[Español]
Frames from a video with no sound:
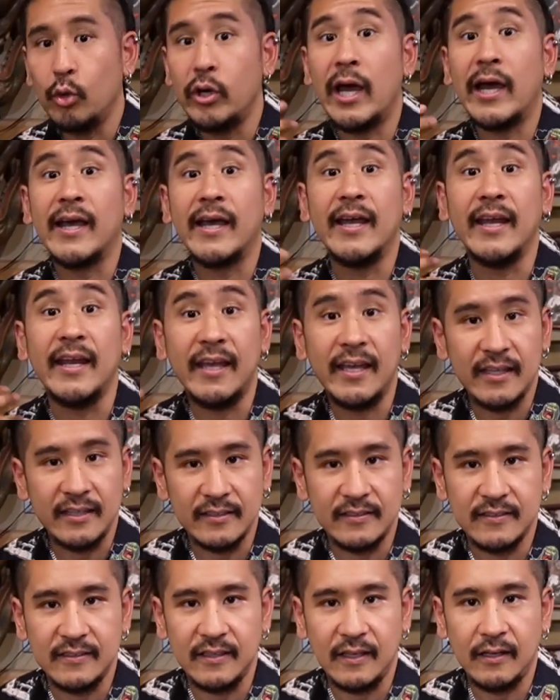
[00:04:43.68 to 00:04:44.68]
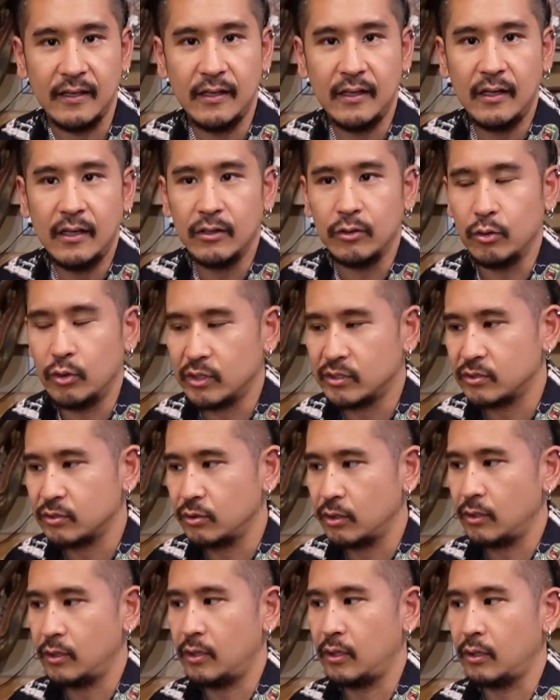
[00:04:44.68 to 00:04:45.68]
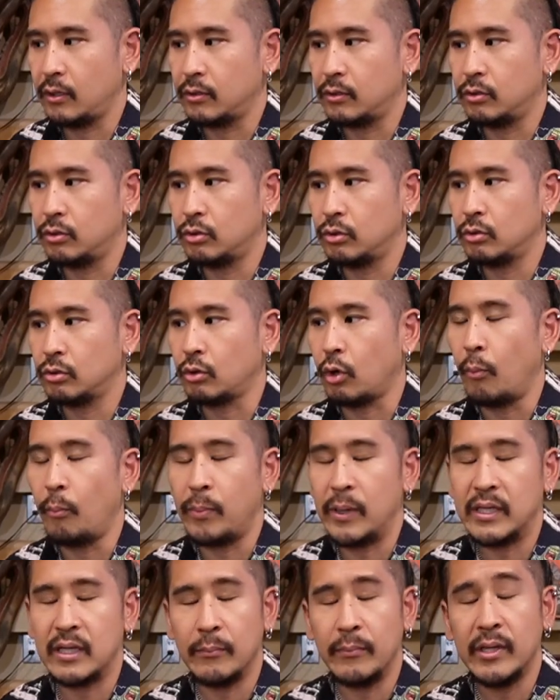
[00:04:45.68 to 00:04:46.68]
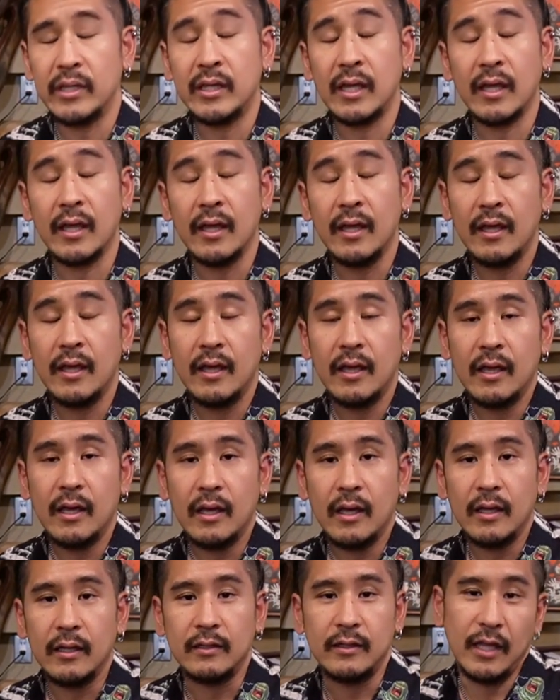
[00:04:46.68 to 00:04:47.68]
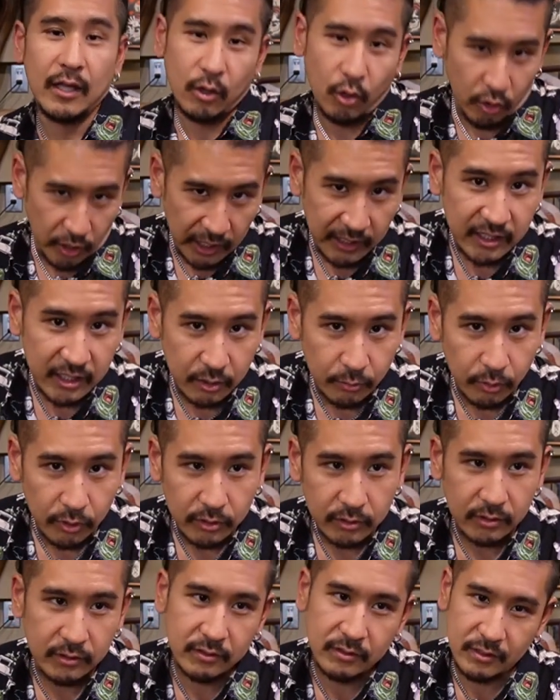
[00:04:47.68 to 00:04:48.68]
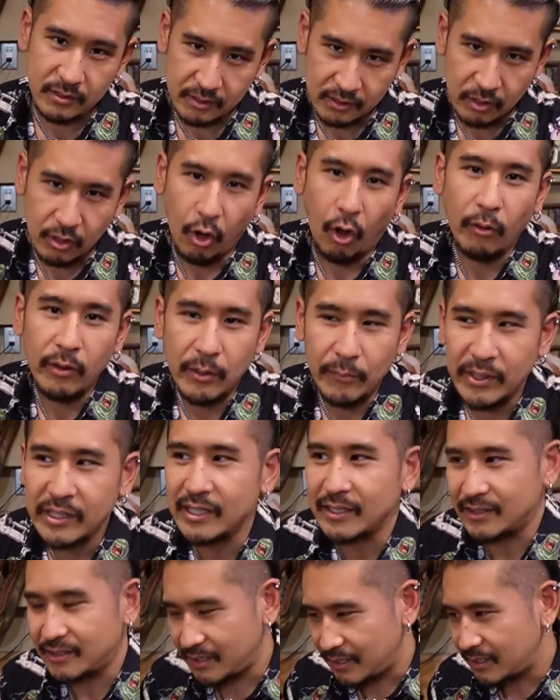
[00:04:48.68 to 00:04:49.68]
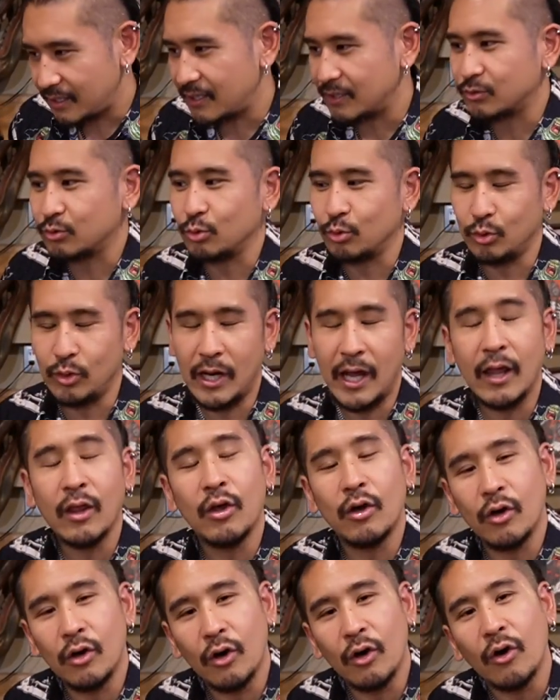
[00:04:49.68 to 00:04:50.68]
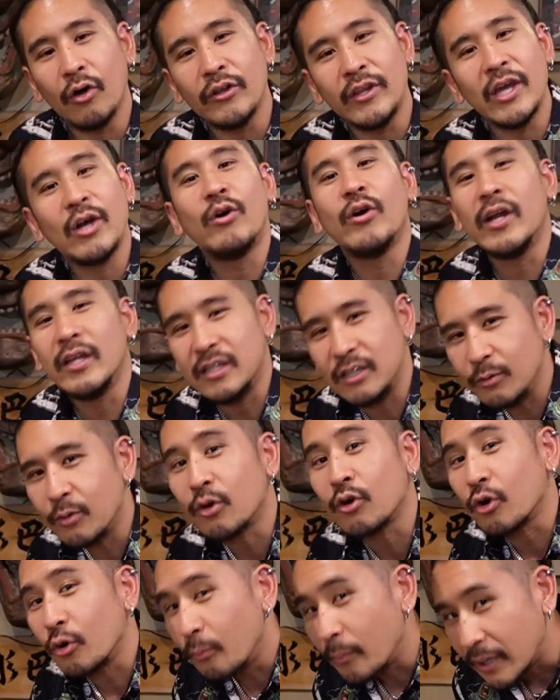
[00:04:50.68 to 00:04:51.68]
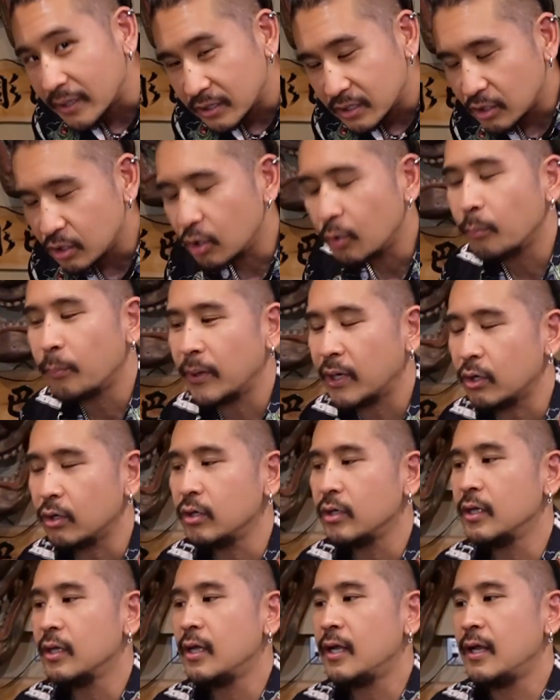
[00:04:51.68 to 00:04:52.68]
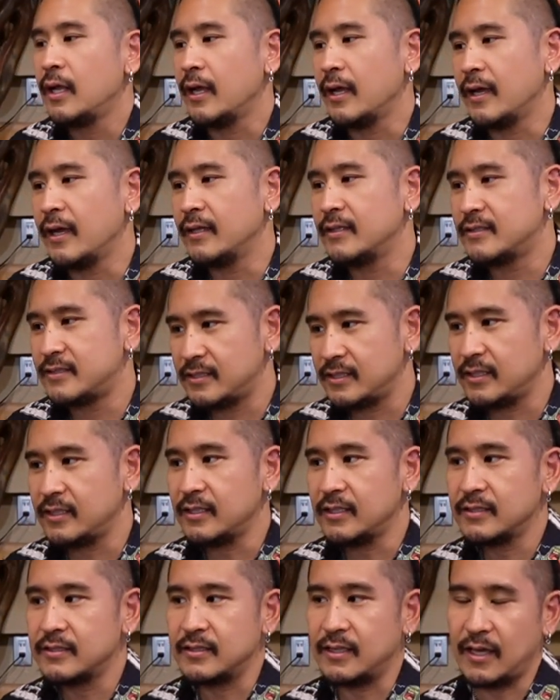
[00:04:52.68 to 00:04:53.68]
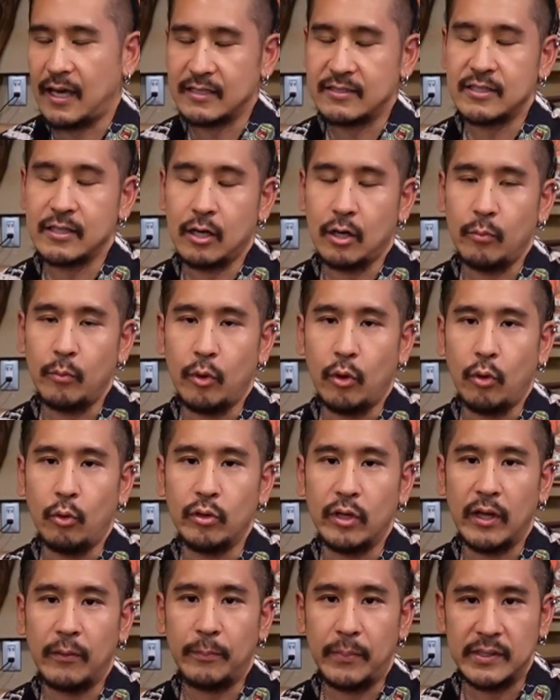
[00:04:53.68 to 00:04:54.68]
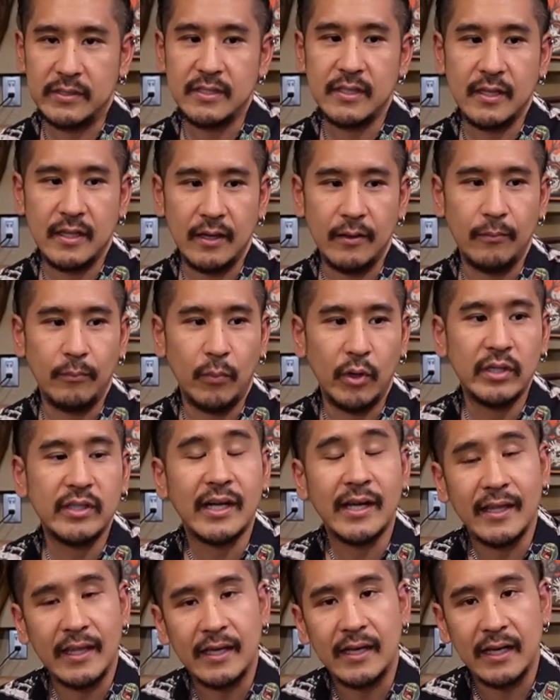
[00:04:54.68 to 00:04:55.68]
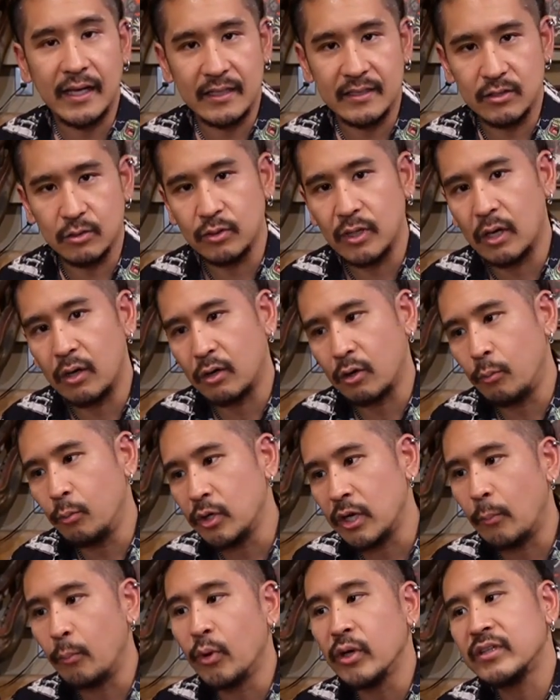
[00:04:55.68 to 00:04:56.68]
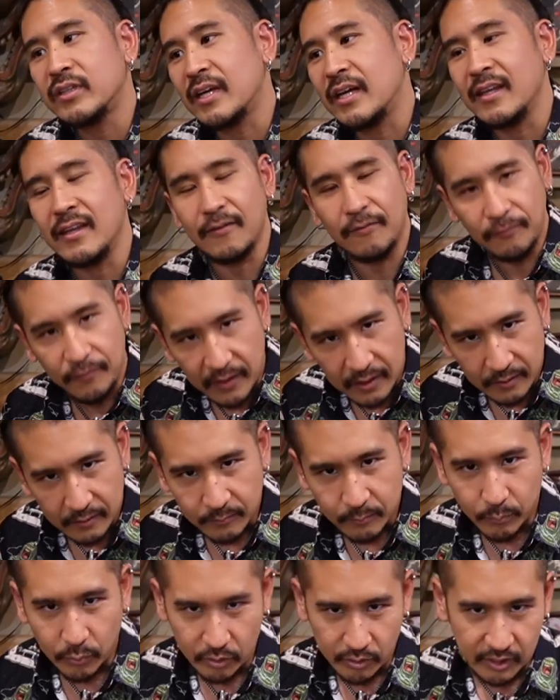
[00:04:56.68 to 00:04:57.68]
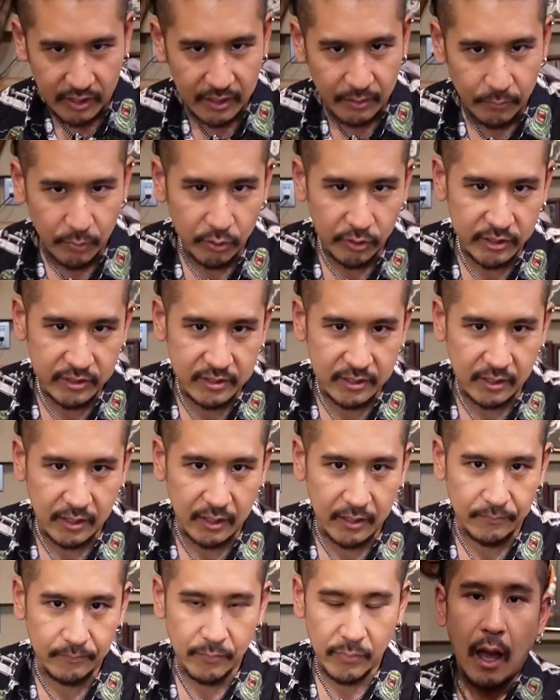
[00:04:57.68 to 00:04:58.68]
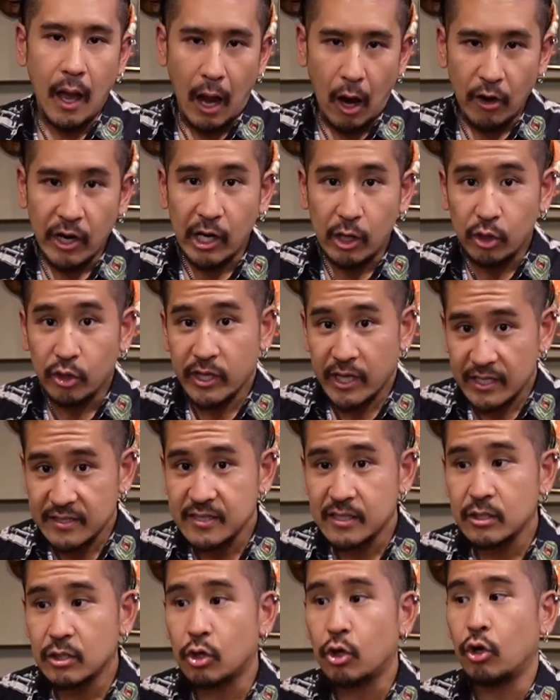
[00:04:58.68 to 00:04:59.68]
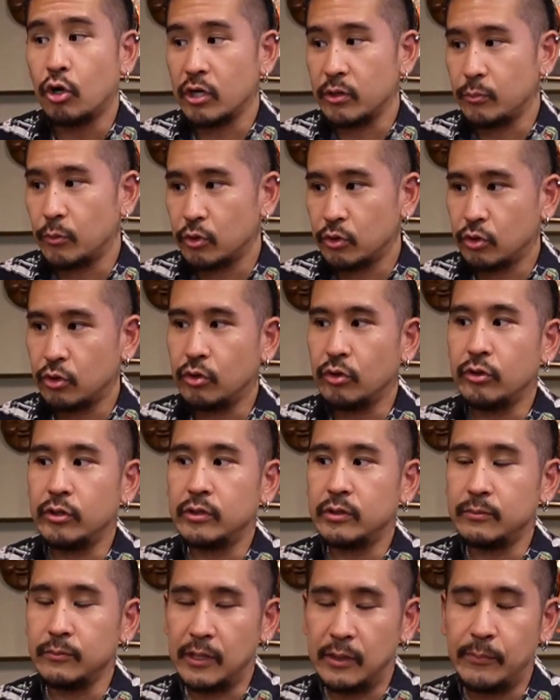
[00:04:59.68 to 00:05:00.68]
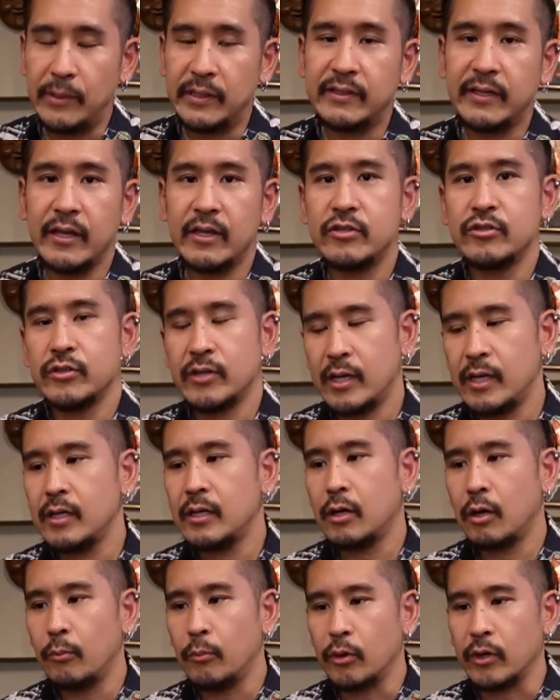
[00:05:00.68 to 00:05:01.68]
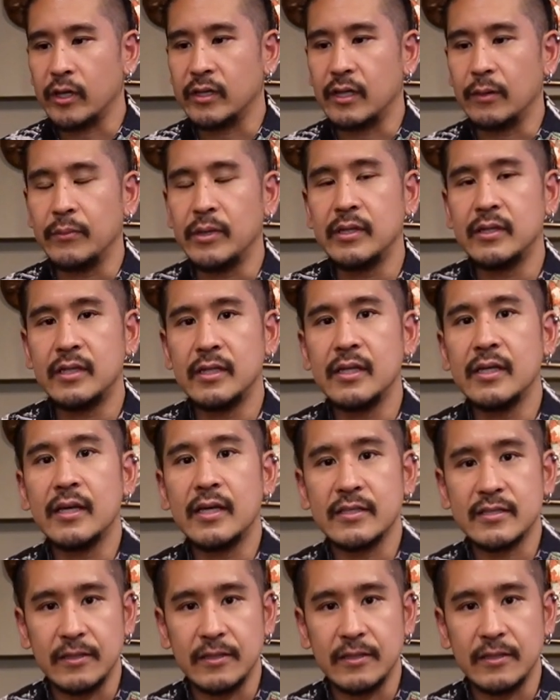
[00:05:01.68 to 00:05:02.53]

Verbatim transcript: una creencia, no es completamente decorativo. Obviamente tiene su lado decorativo romántico, pero en sí se hace como una especie de muestra de creencia, una, como una muestra de fe, podríamos decirle. Ahora, los que hacen Horimono del más tradicional, como que también tienen que